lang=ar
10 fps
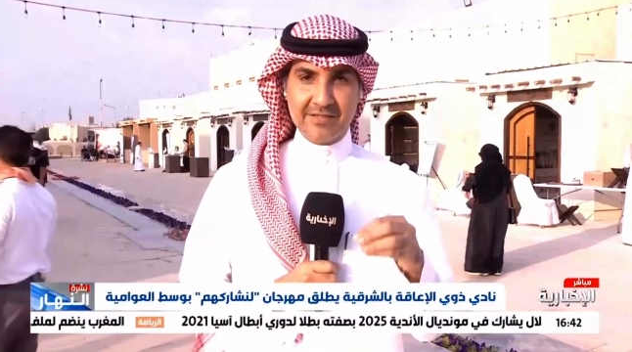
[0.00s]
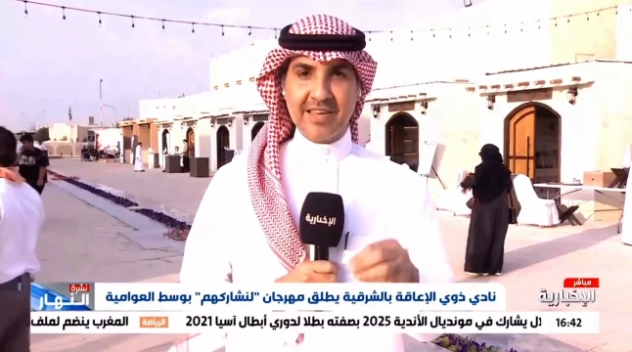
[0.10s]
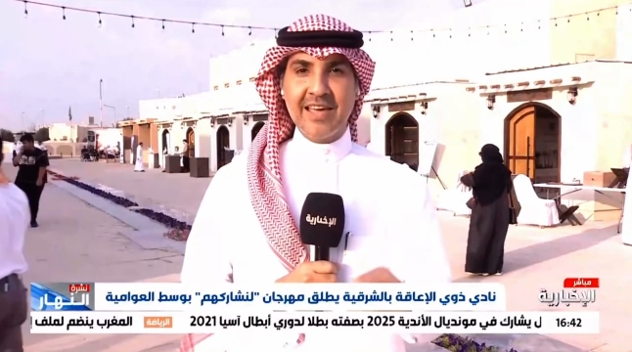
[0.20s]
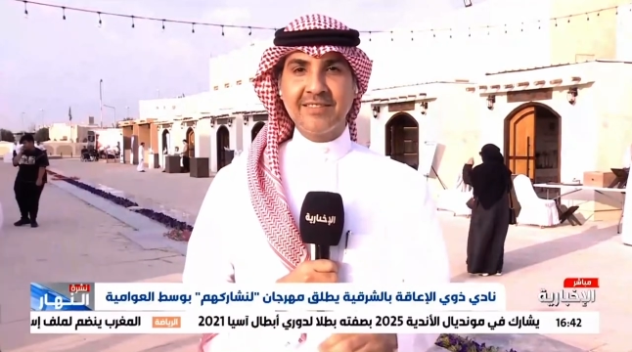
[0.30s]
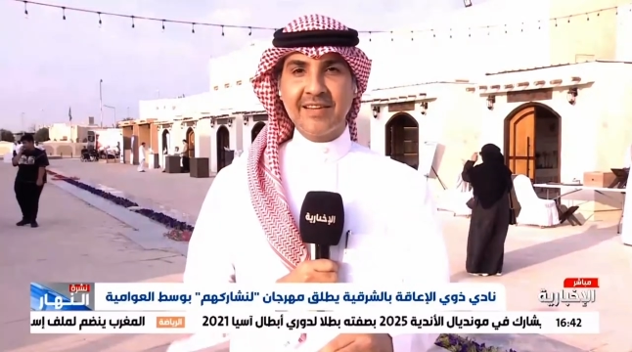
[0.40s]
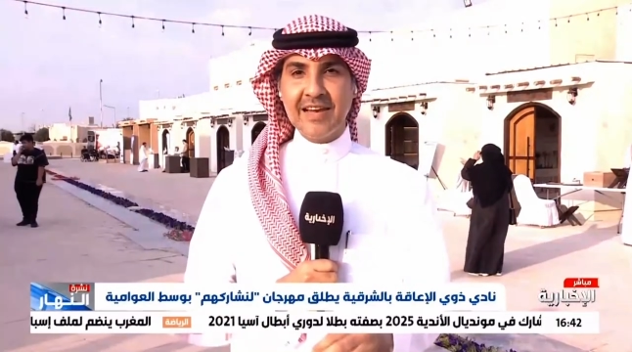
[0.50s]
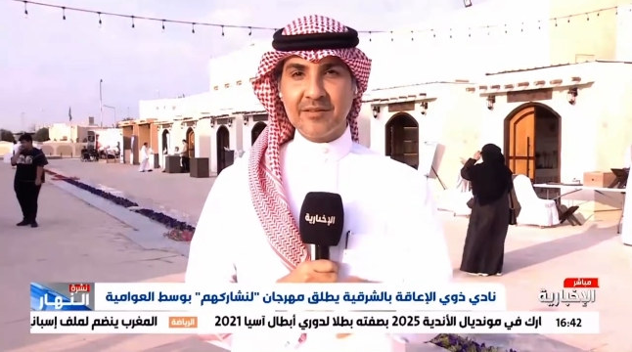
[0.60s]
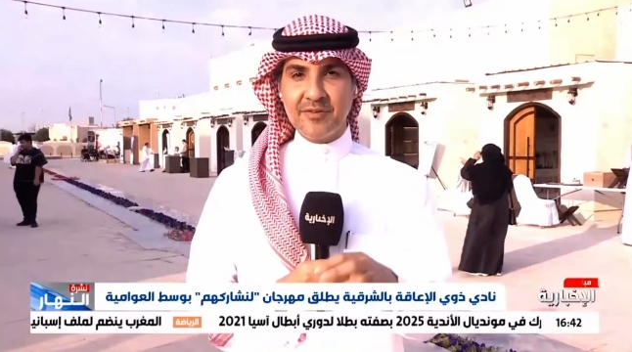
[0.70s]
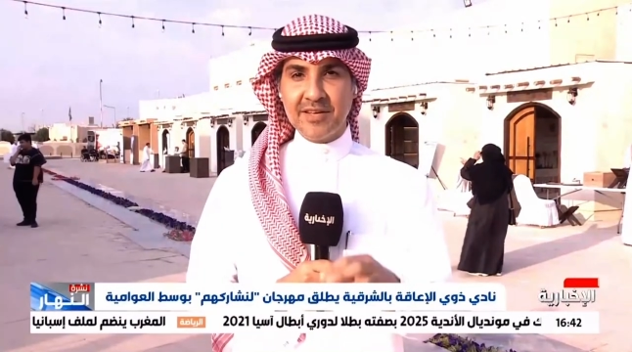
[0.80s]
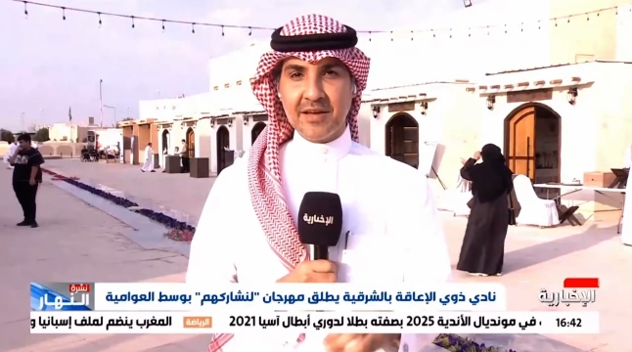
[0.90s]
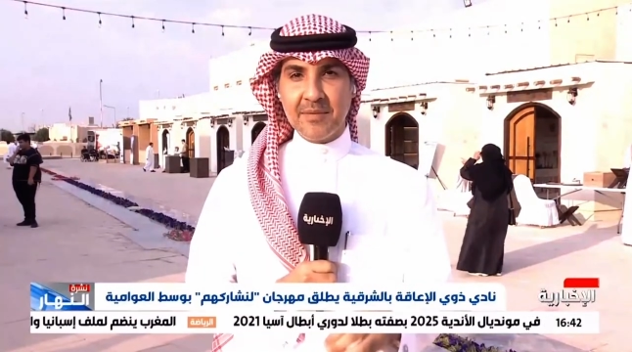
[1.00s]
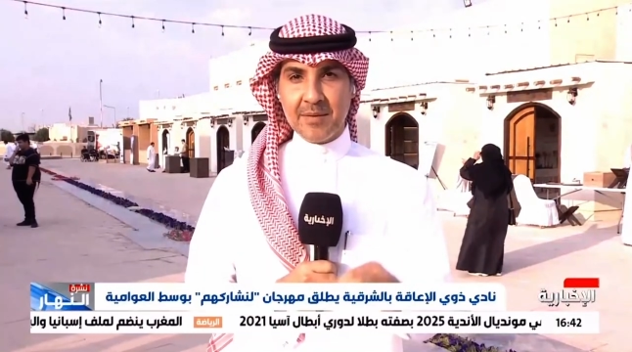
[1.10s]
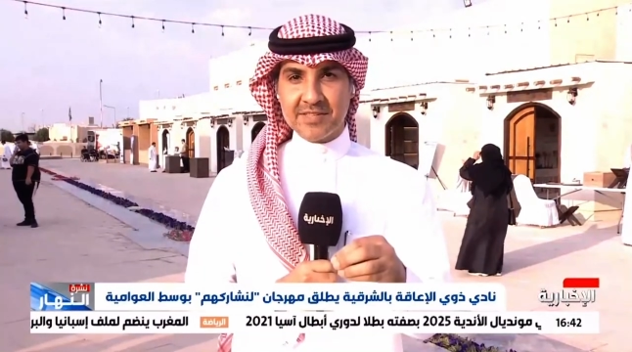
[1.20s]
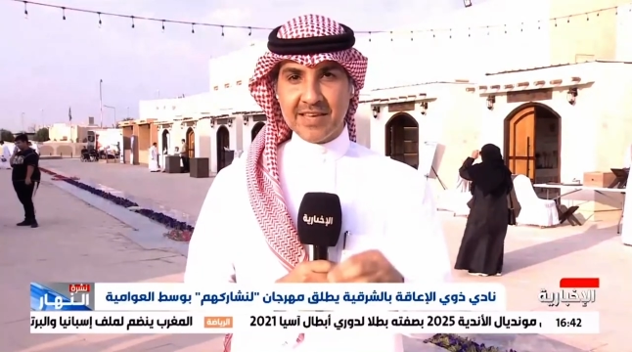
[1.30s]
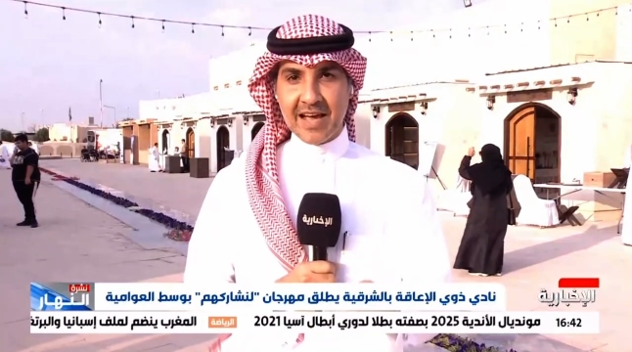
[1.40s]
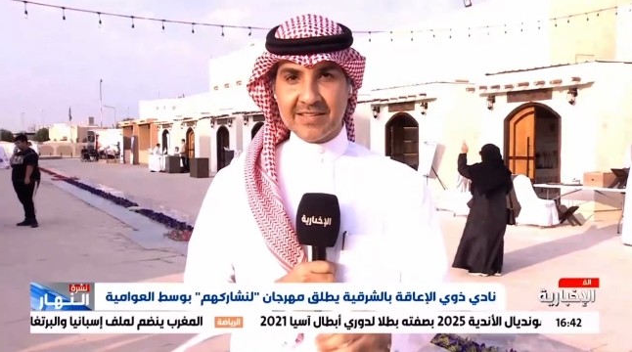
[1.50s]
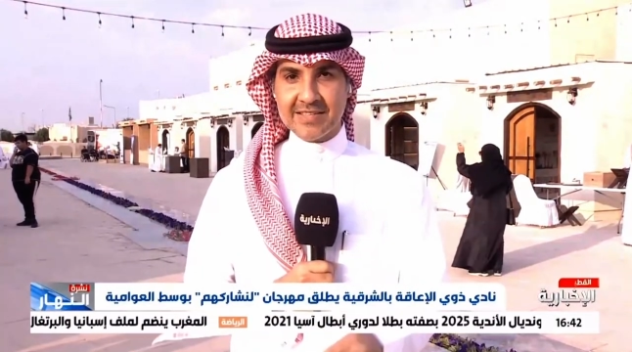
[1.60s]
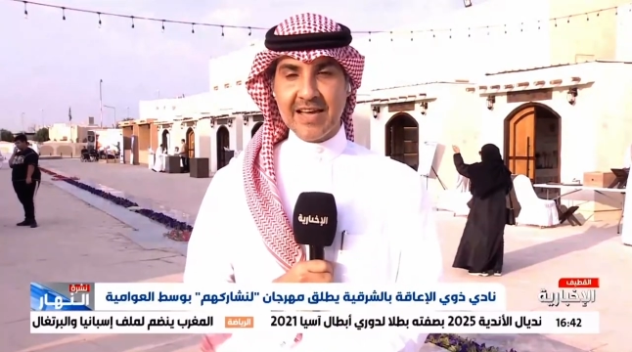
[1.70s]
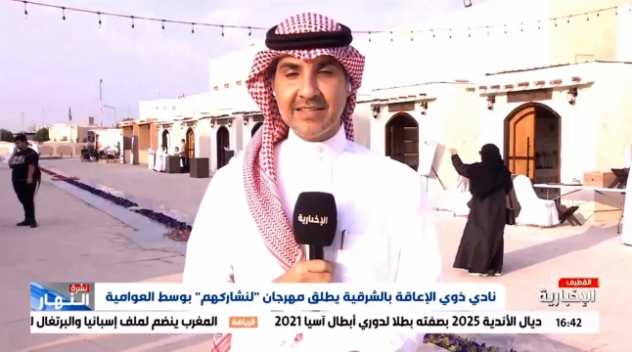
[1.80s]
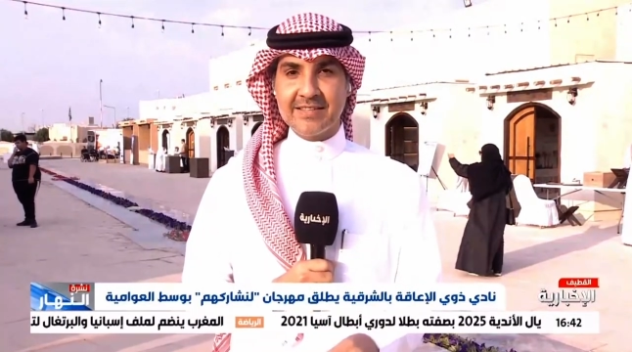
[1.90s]
سينطلق في تمام الساعة
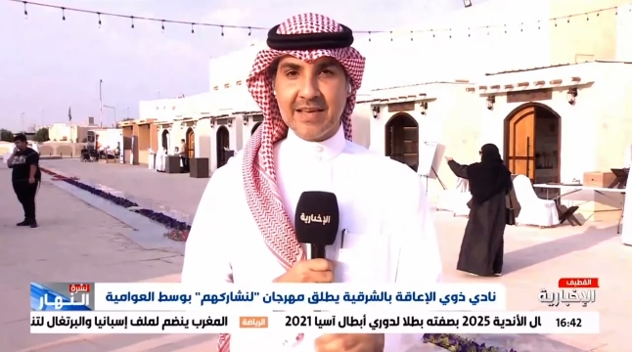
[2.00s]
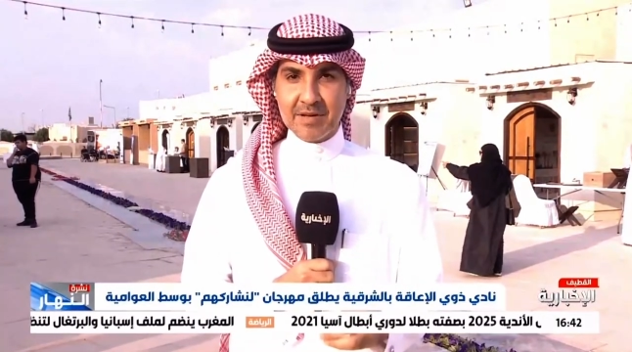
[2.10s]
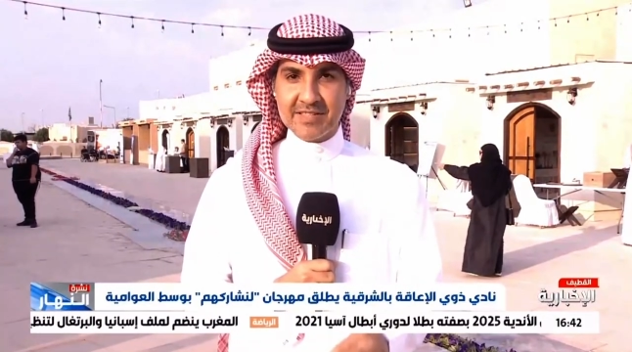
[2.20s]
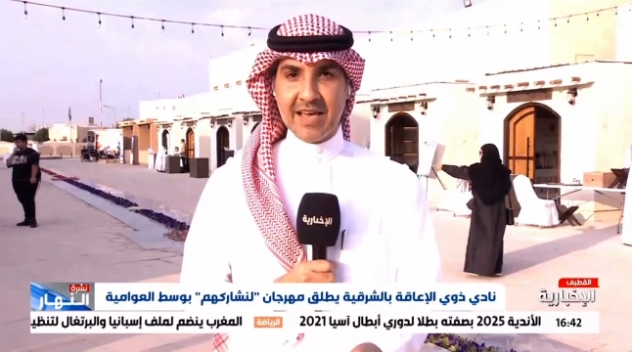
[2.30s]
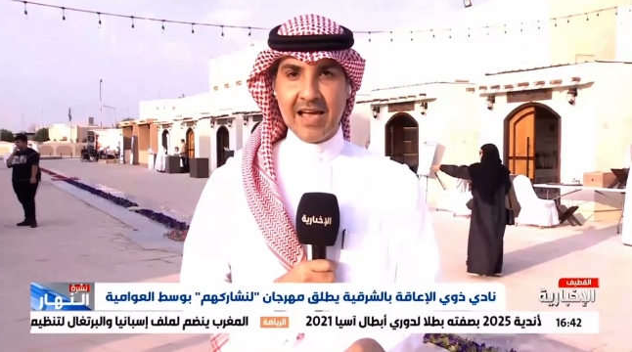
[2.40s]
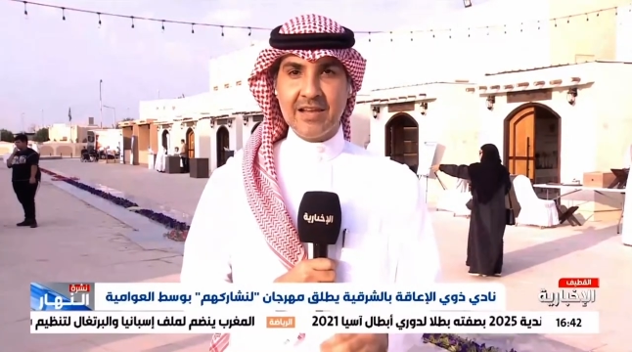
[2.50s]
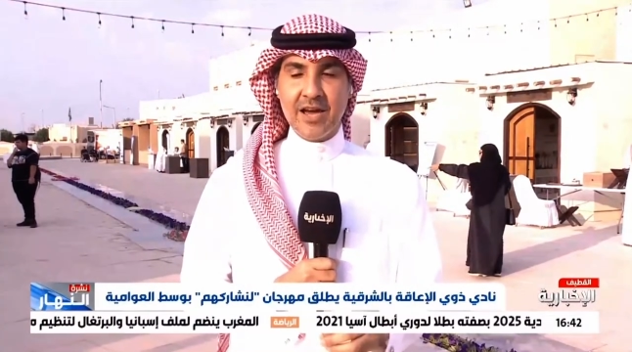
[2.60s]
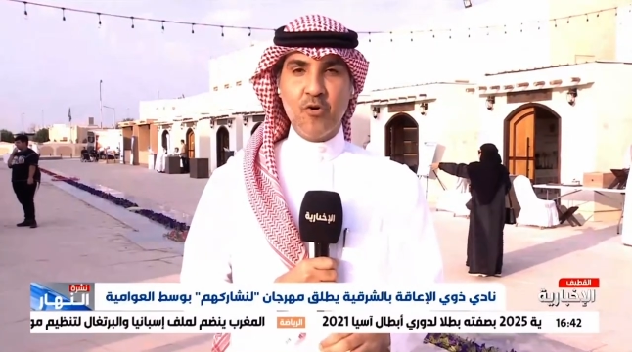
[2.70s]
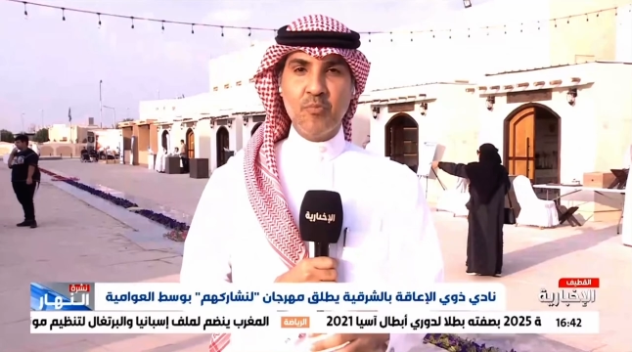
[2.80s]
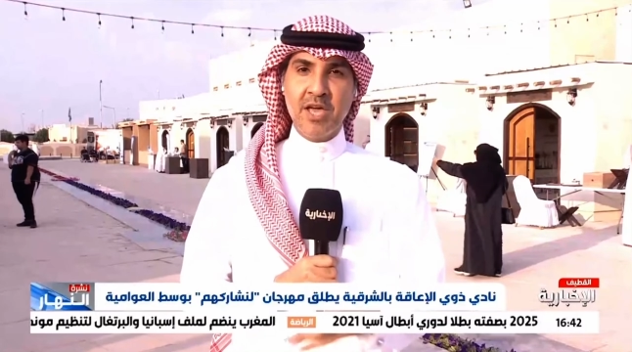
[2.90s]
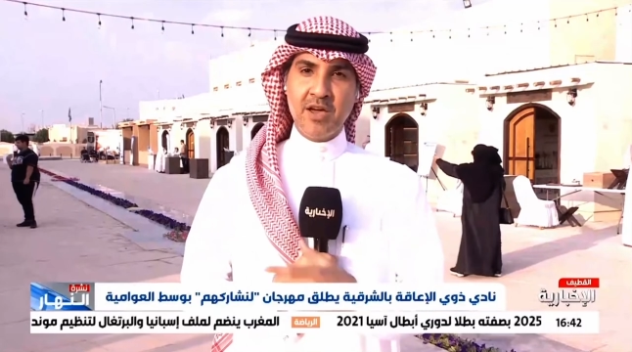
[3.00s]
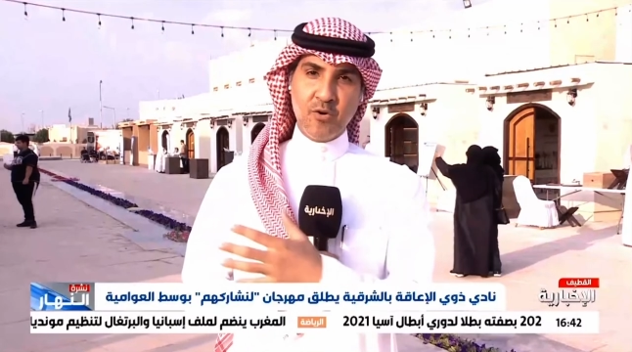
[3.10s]
السادسة مساء اليوم